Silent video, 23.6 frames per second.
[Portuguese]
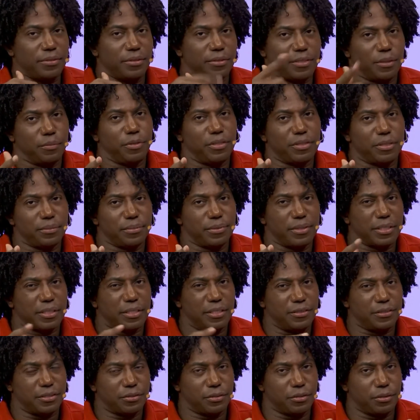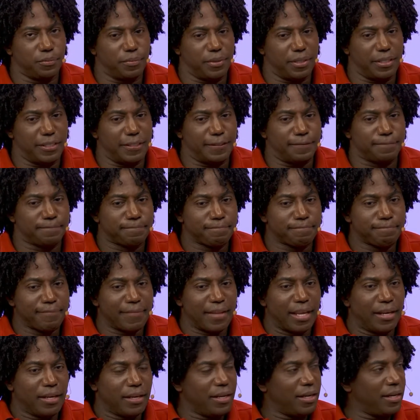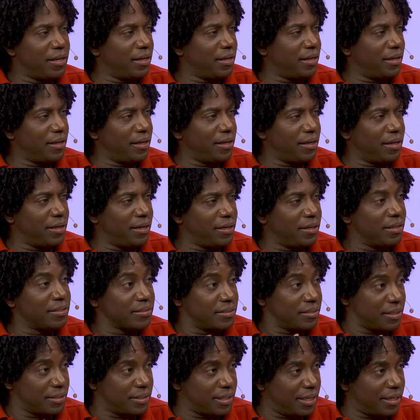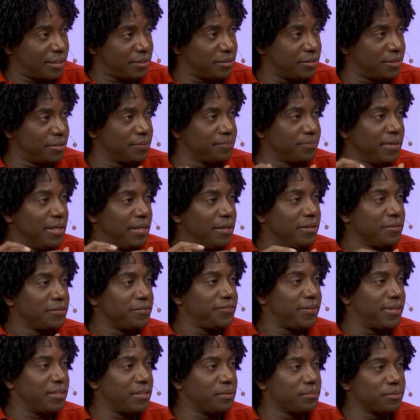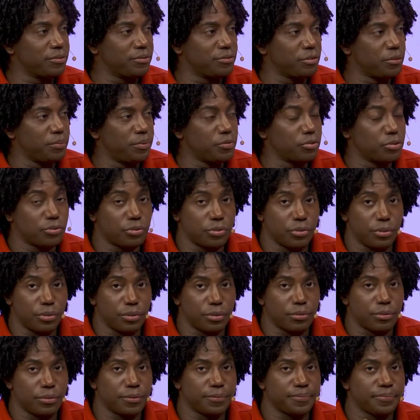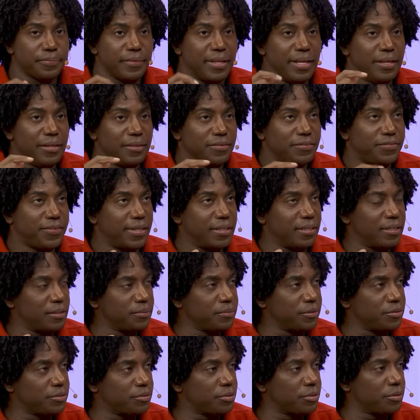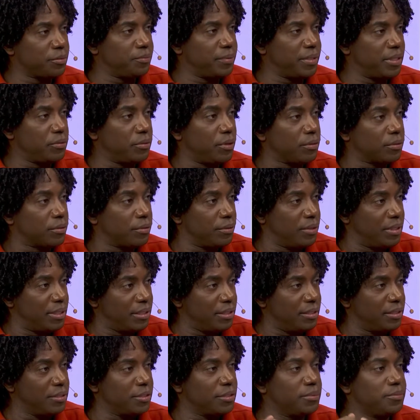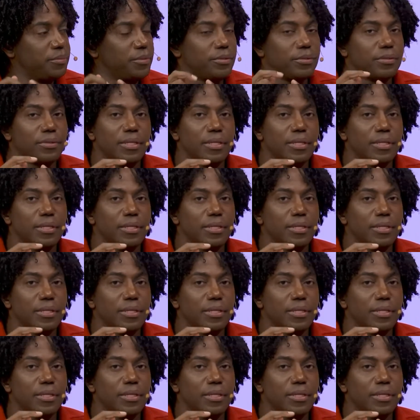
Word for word: Nós abordamos aqui sobre é, ansiedade, falamos sobre o sono, falamos sobre o alcoolismo,